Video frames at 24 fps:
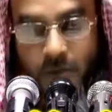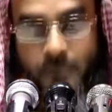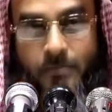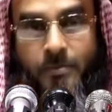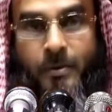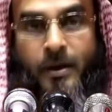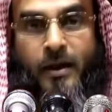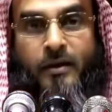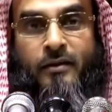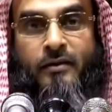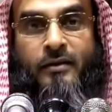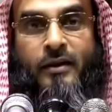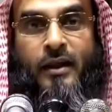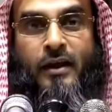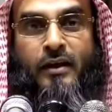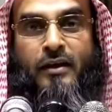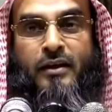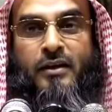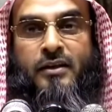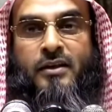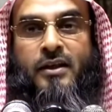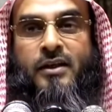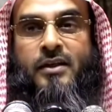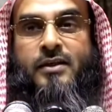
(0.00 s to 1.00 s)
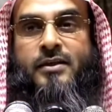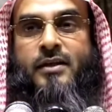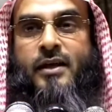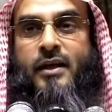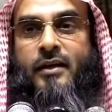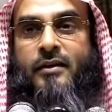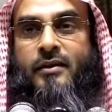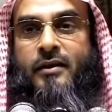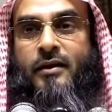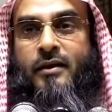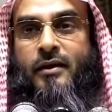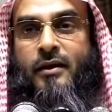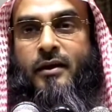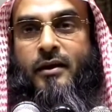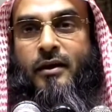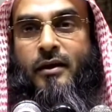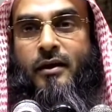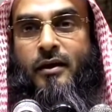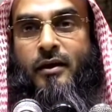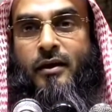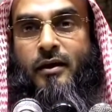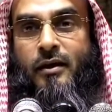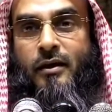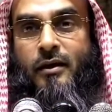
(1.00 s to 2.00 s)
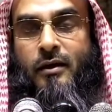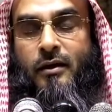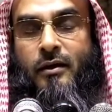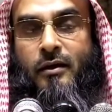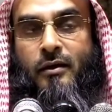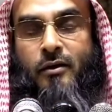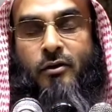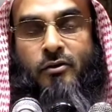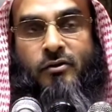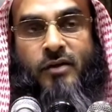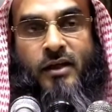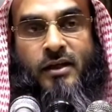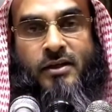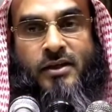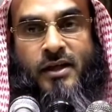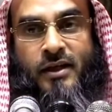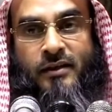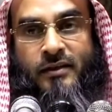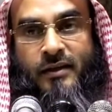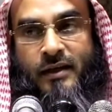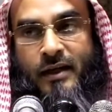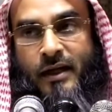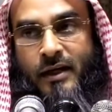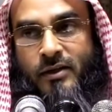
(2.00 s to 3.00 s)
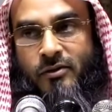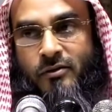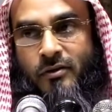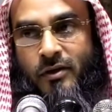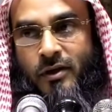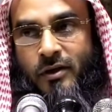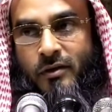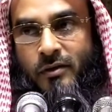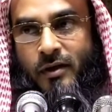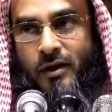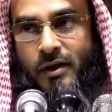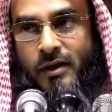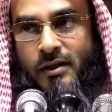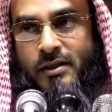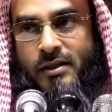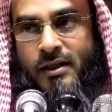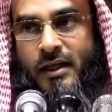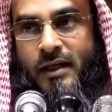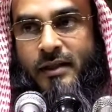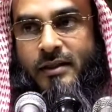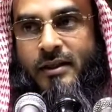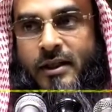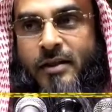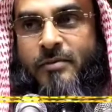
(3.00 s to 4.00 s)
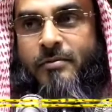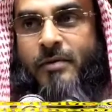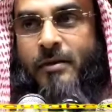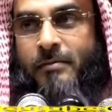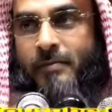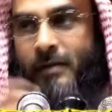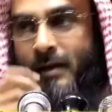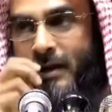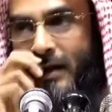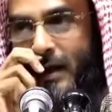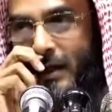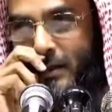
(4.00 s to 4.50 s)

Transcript: যে বান্দা নিজের স্বাধীনতার সাথে কাজগুলি করে স্বাধীনভাবে